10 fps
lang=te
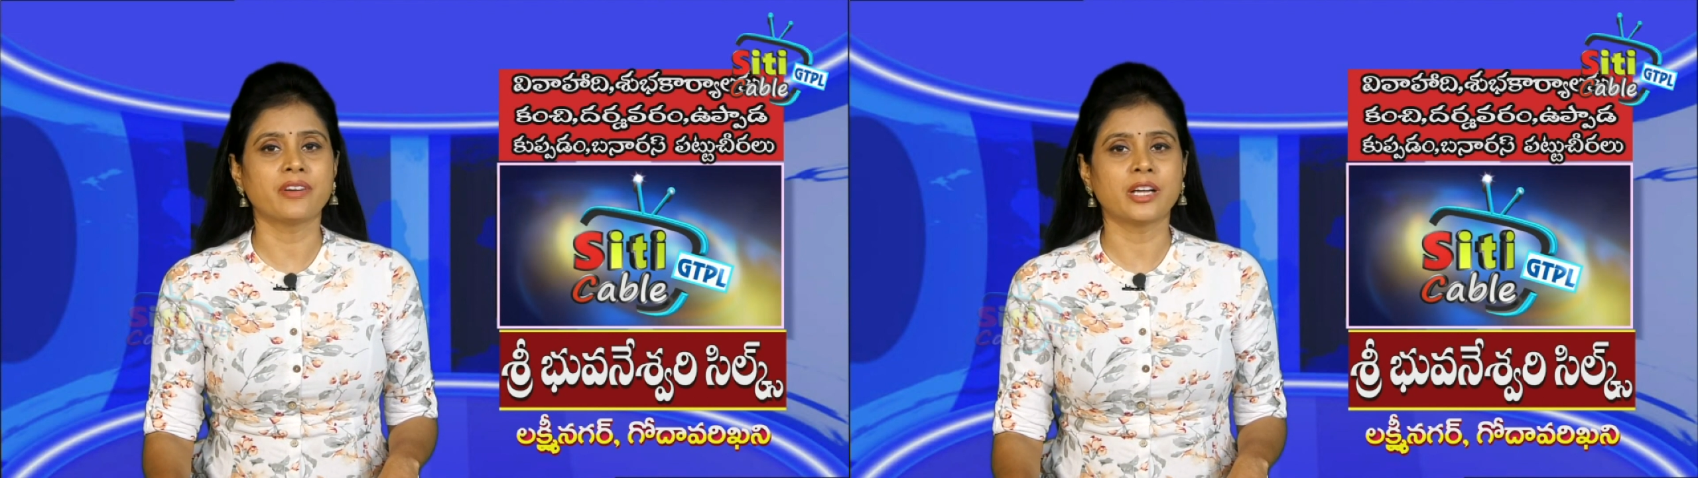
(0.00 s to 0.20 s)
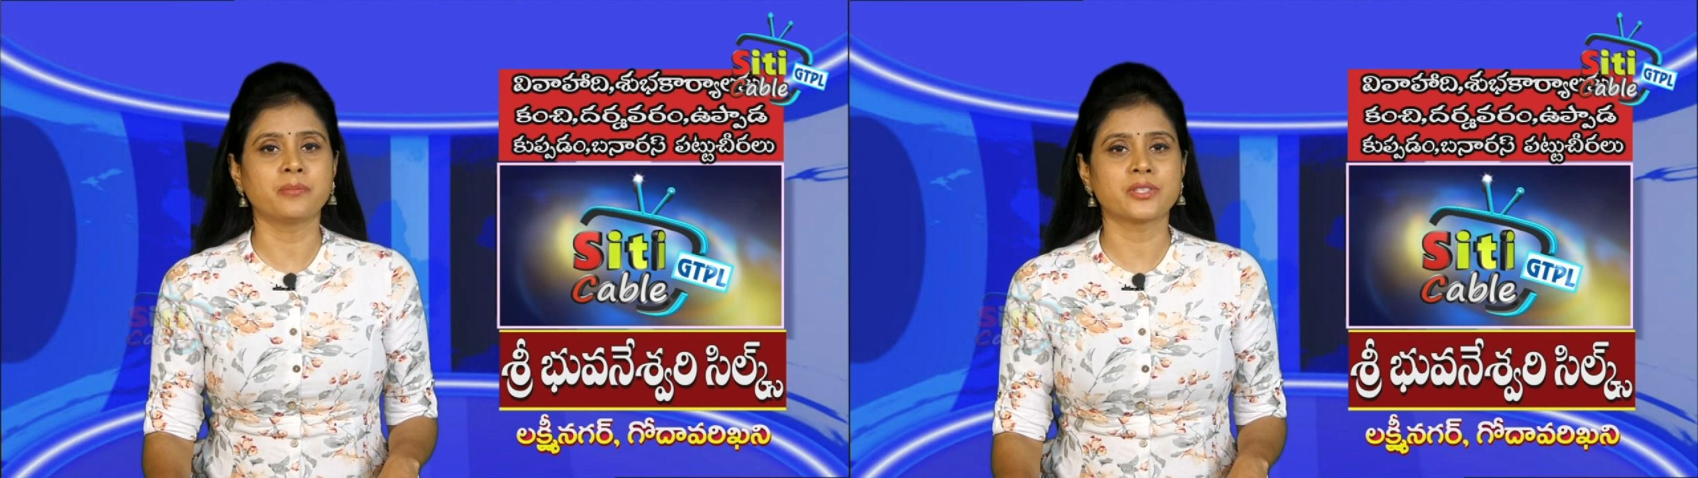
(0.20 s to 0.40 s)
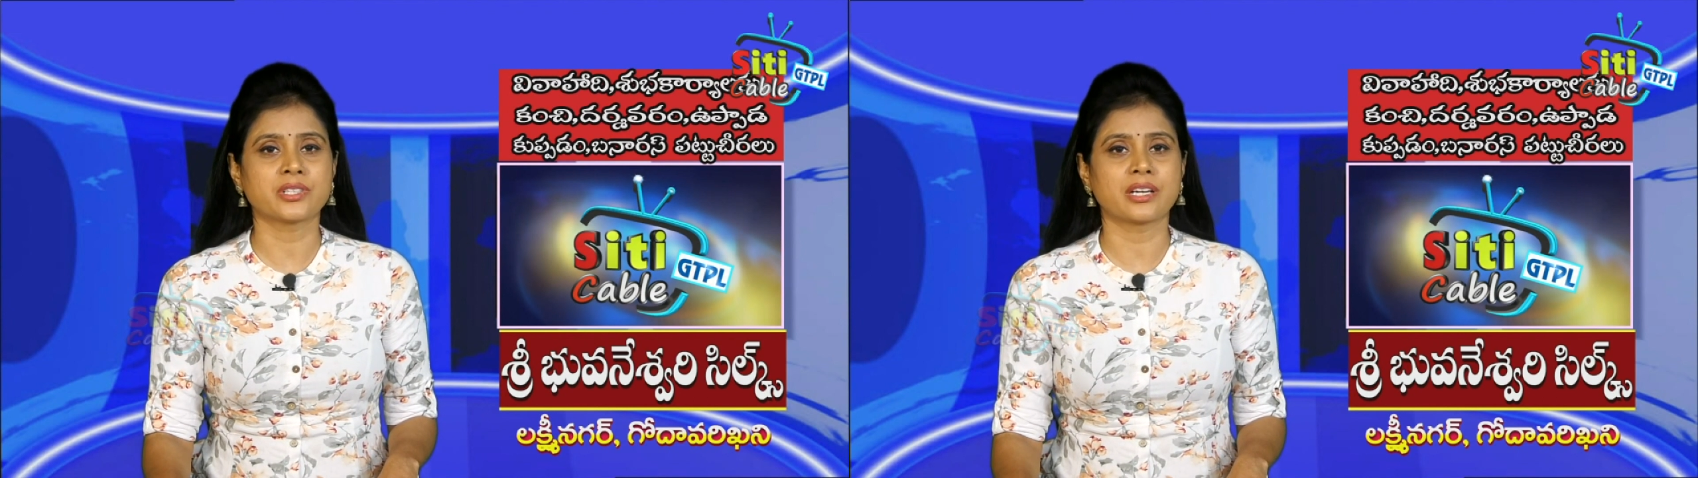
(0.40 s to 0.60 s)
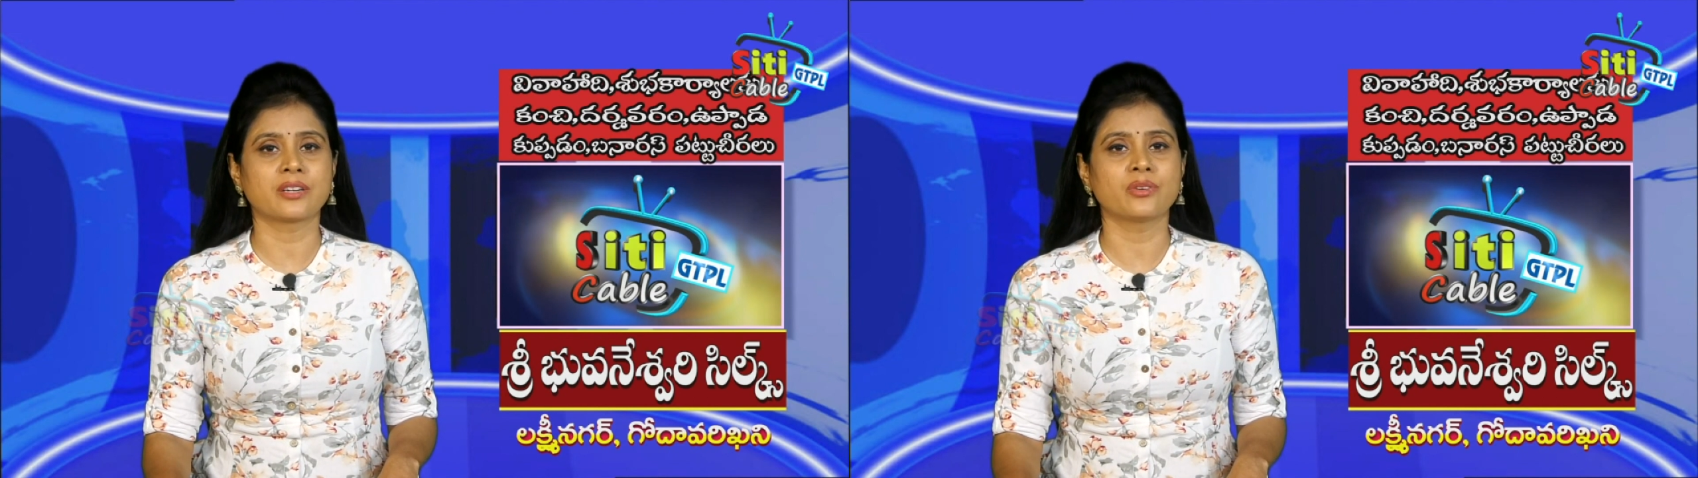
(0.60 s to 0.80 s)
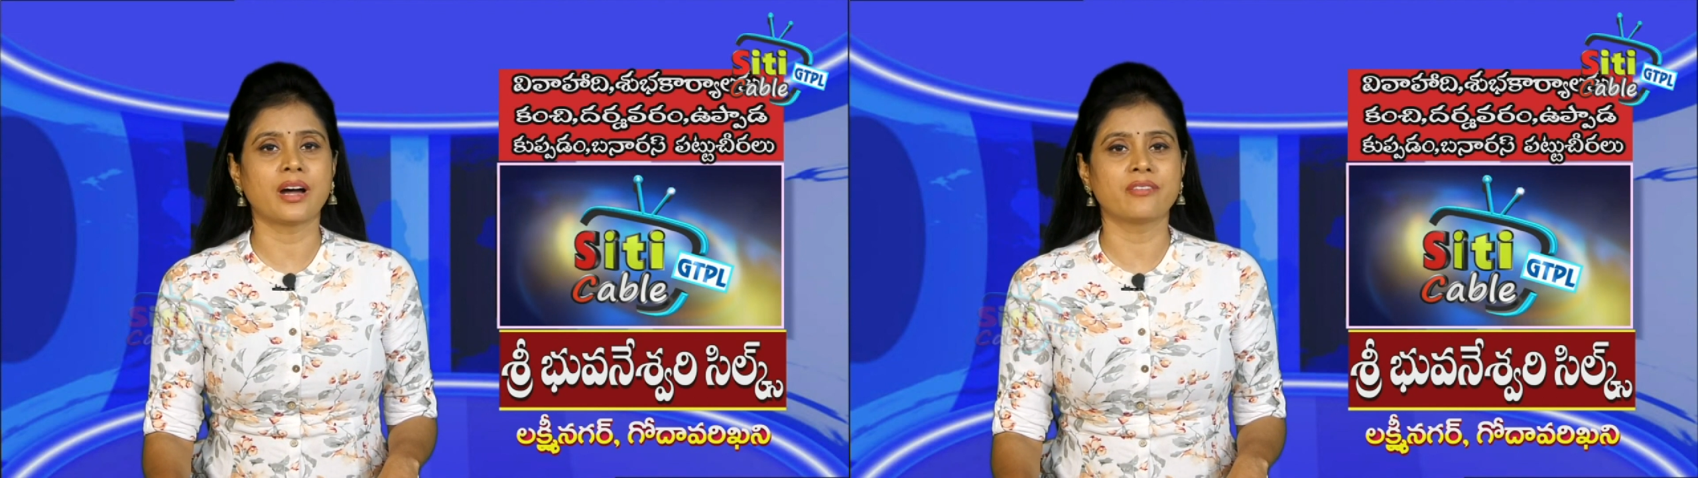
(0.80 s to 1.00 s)
వాల్
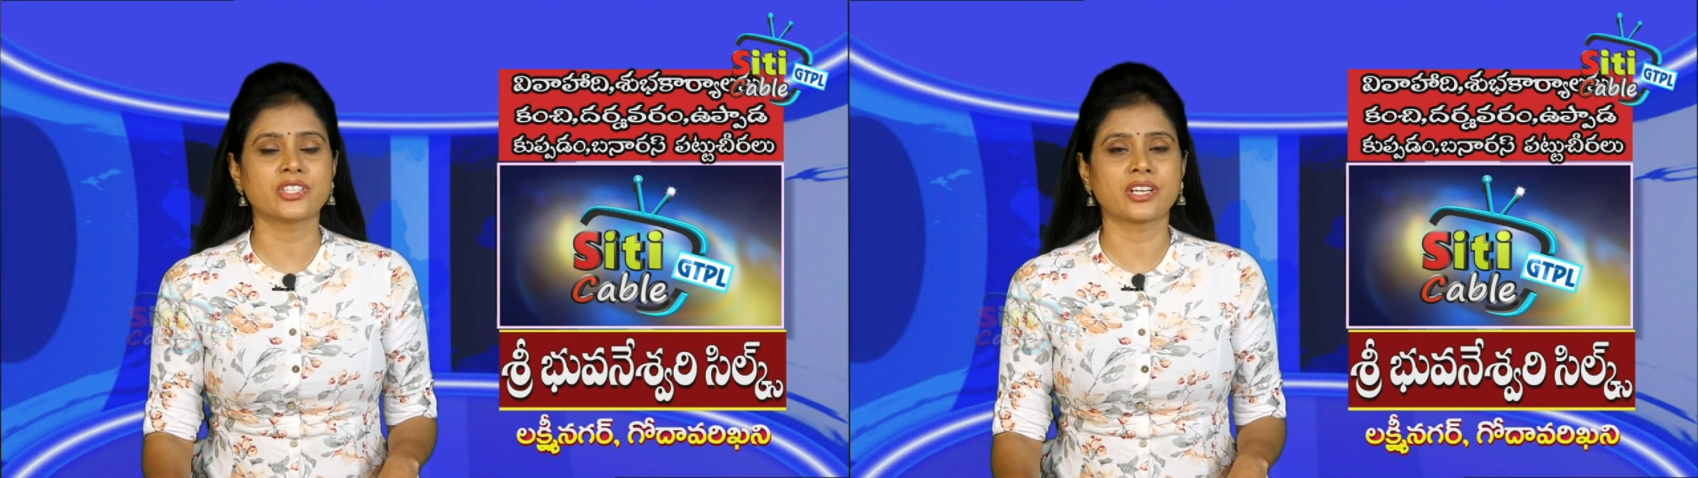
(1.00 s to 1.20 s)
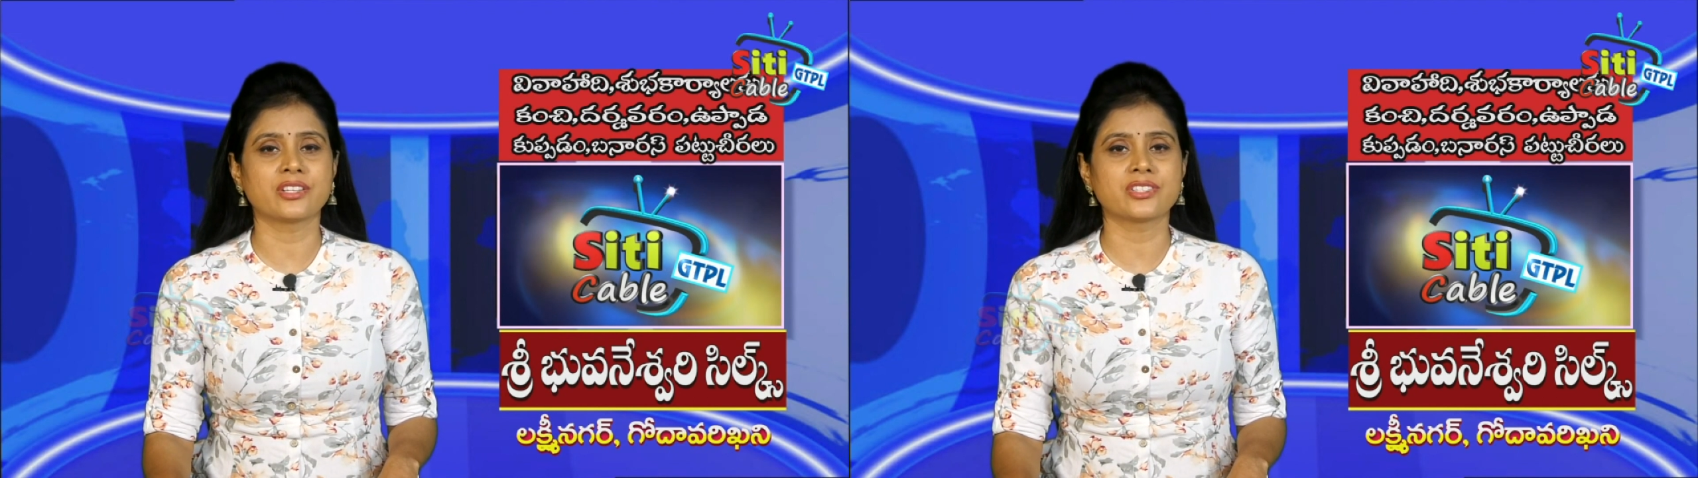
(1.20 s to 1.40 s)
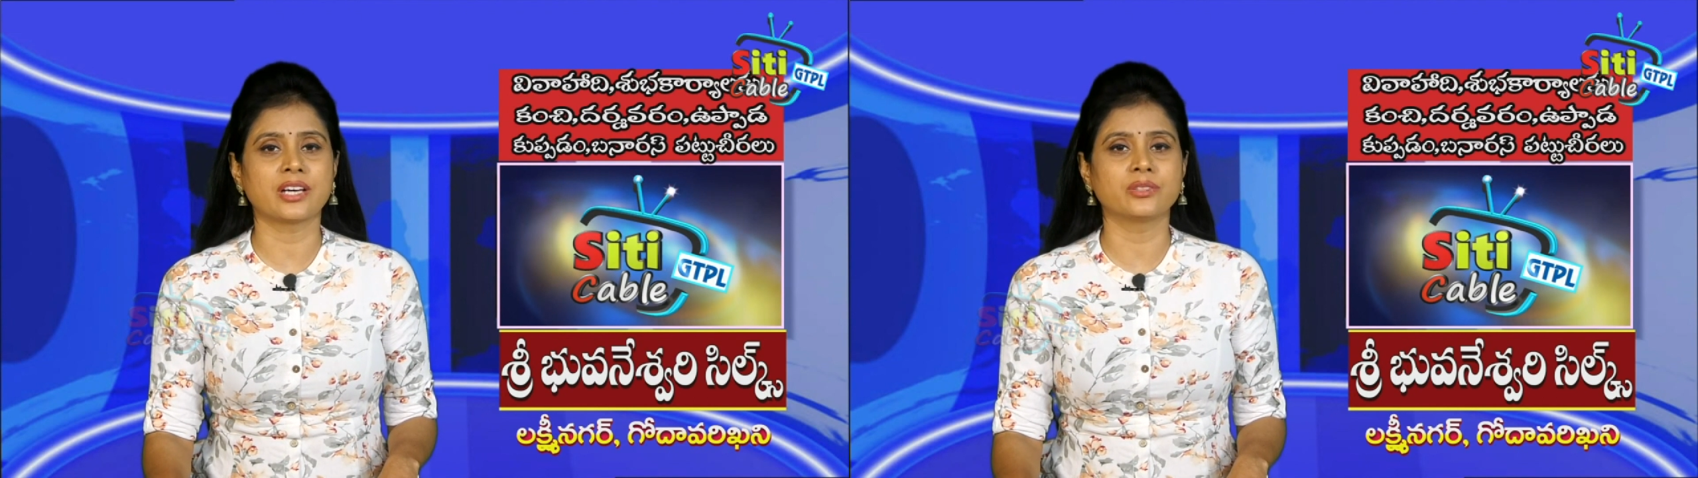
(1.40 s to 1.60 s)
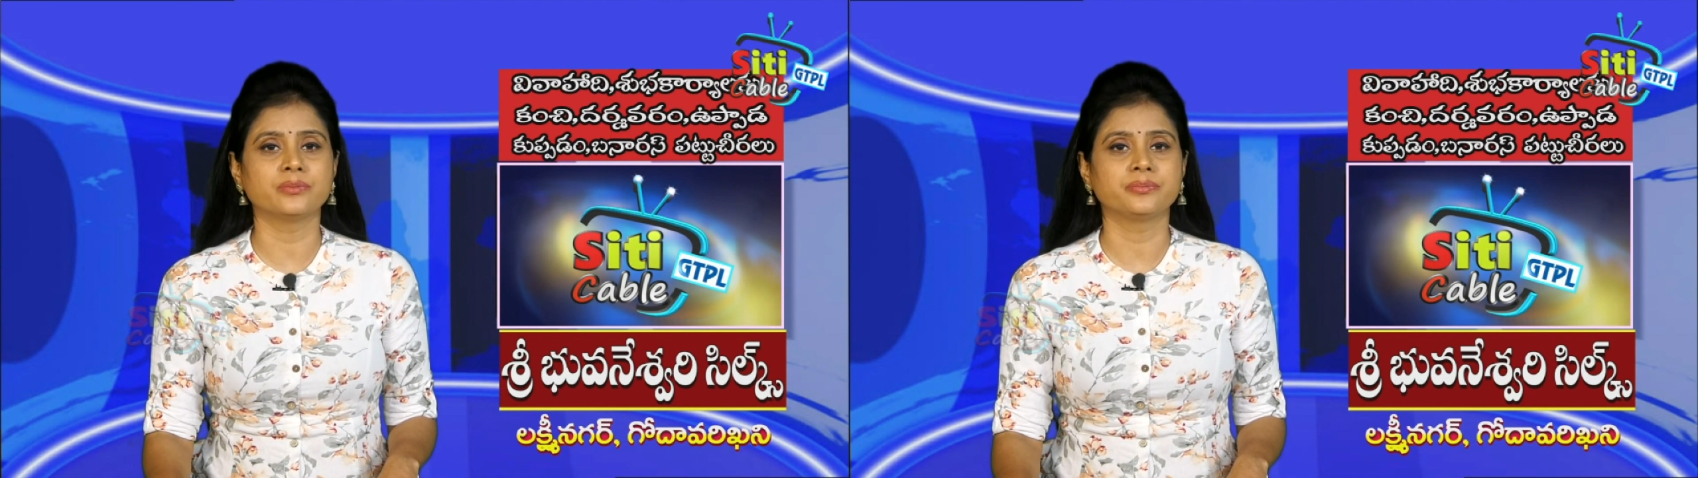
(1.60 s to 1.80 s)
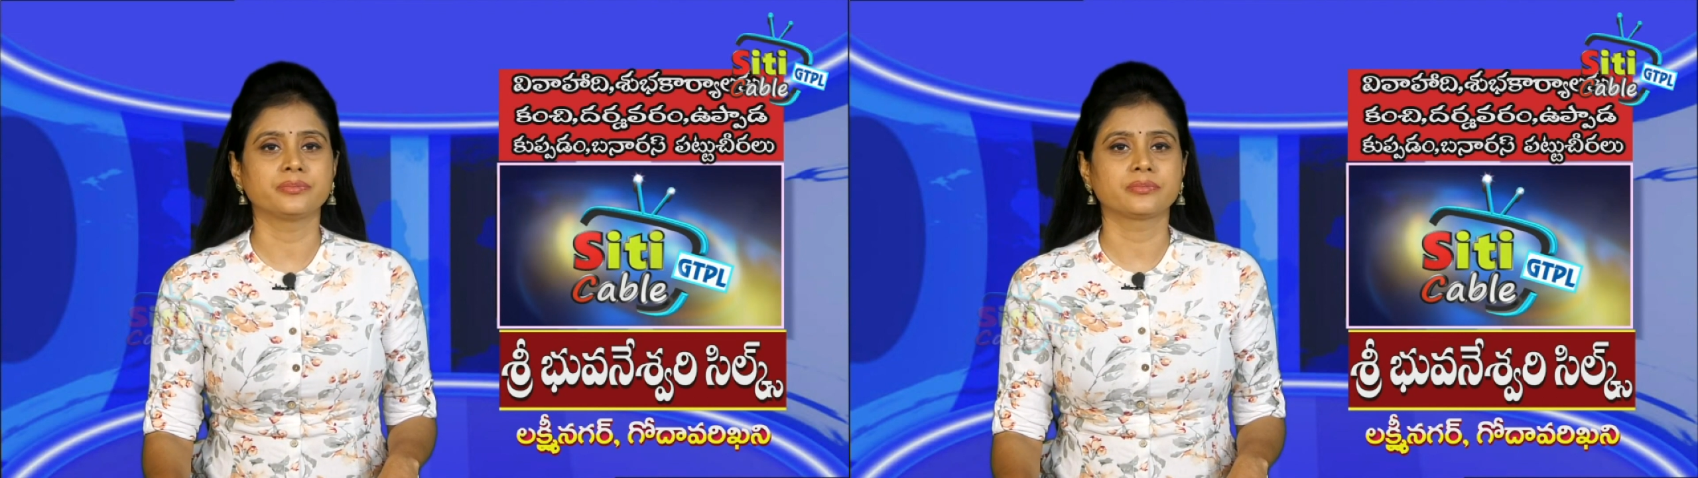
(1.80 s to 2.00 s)
పోస్టర్లను ఆవిష్కరించారు